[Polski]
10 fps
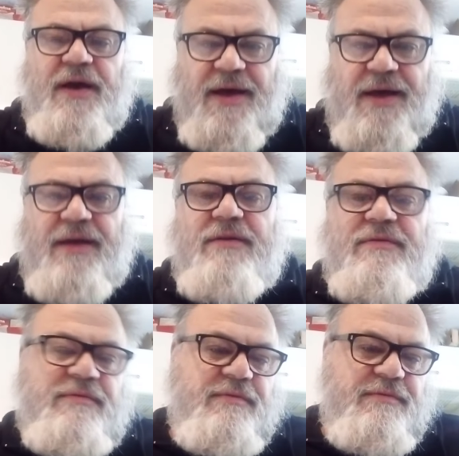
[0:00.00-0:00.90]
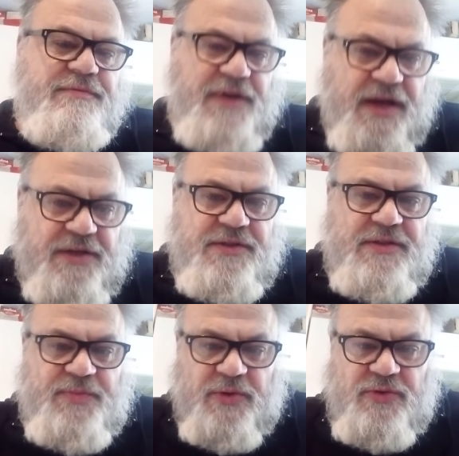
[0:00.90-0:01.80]
a w wyraźny
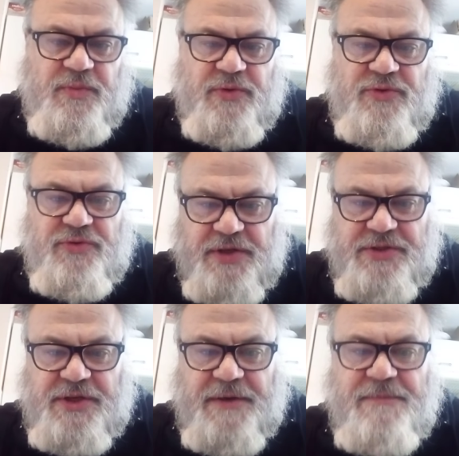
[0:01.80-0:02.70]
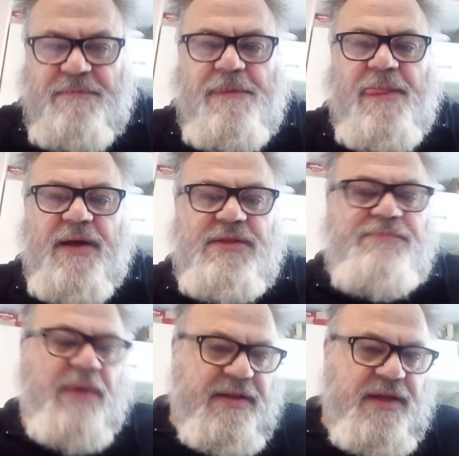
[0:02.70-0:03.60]
sposób odczujecie
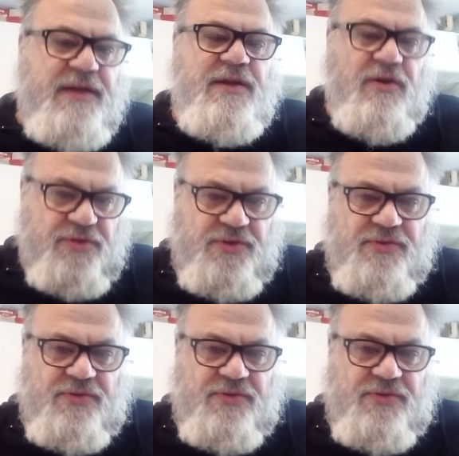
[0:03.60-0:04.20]
spadek ilości